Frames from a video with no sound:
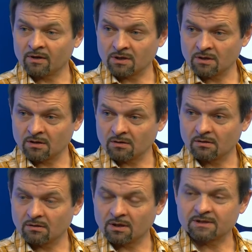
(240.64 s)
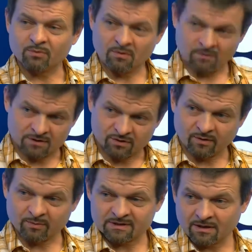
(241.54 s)
да? Я, кстати, понимаю,
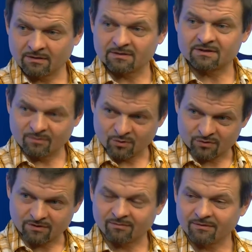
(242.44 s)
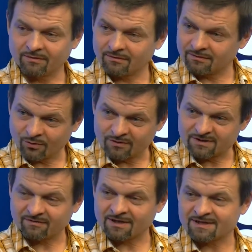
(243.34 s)
зачем ты постриглась, теперь можно там долго
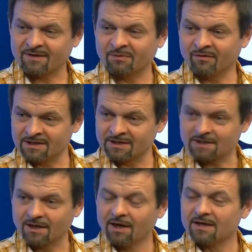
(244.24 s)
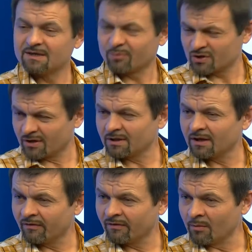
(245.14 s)
с волосами не возиться. Тебе просто не
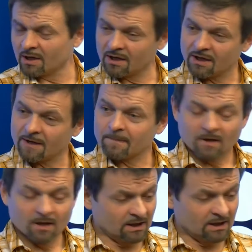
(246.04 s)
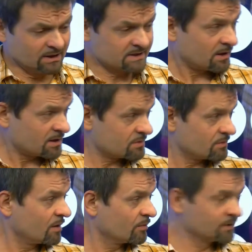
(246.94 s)
хватает времени. И ты сразу,
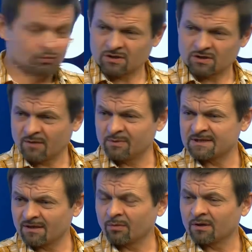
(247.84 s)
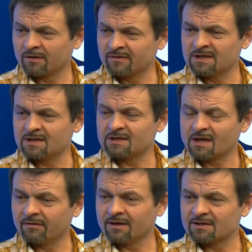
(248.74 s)
как бы, ты уже записано было в 10,
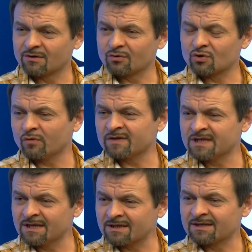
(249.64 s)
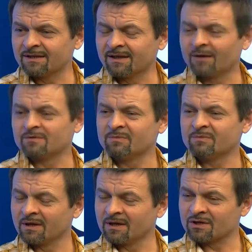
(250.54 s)
как говорится, кружков, секций, там
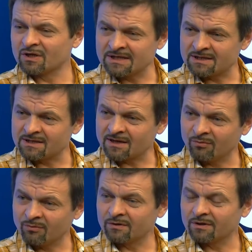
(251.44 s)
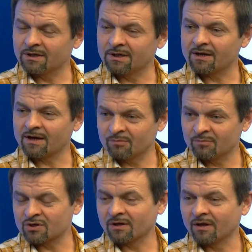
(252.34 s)
тебе предложили 10 работ, и ты, как
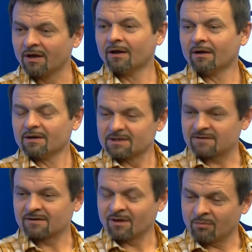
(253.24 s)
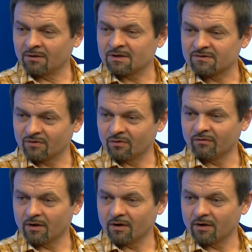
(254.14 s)
обычно, сразу ломанулась в эту дверь.